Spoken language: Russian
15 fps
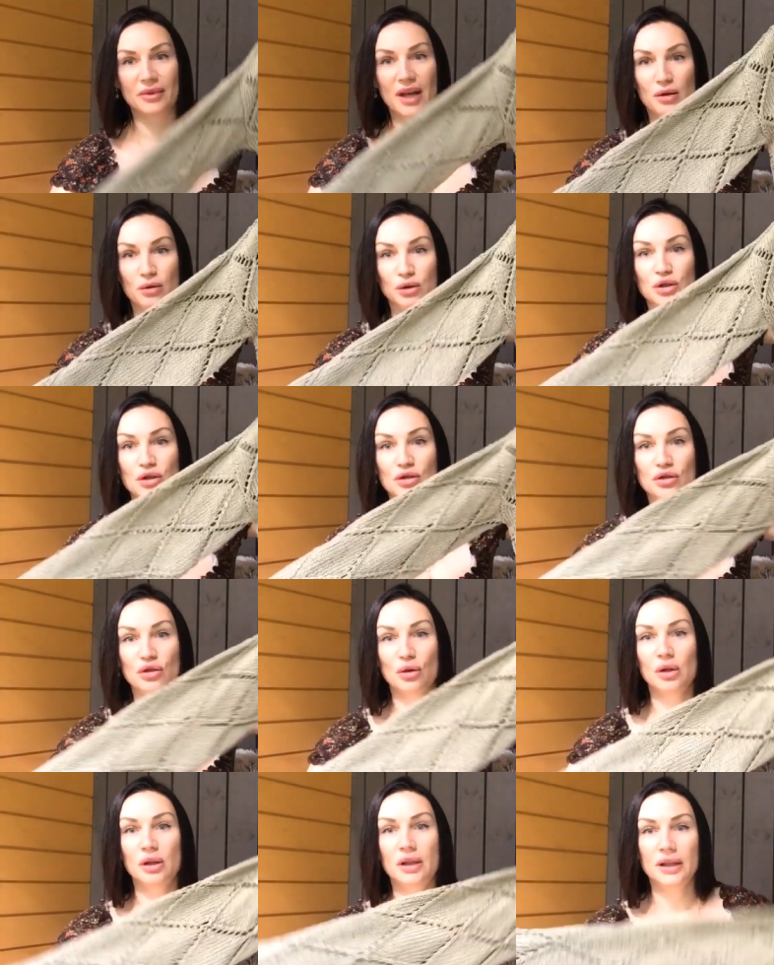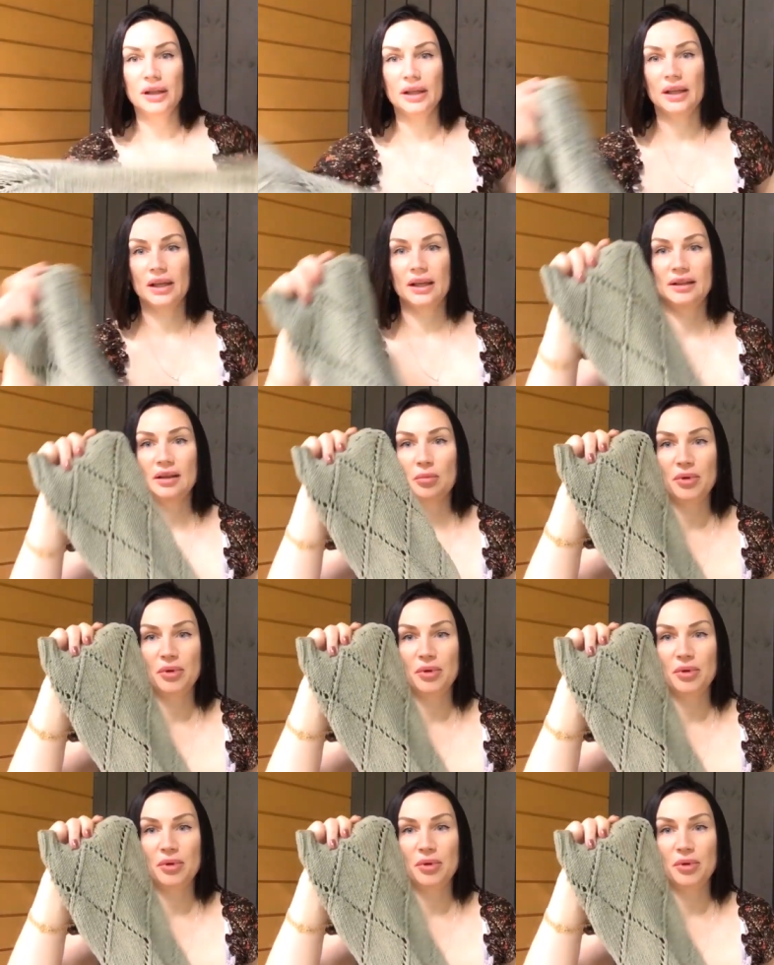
да, он тяжелый, эта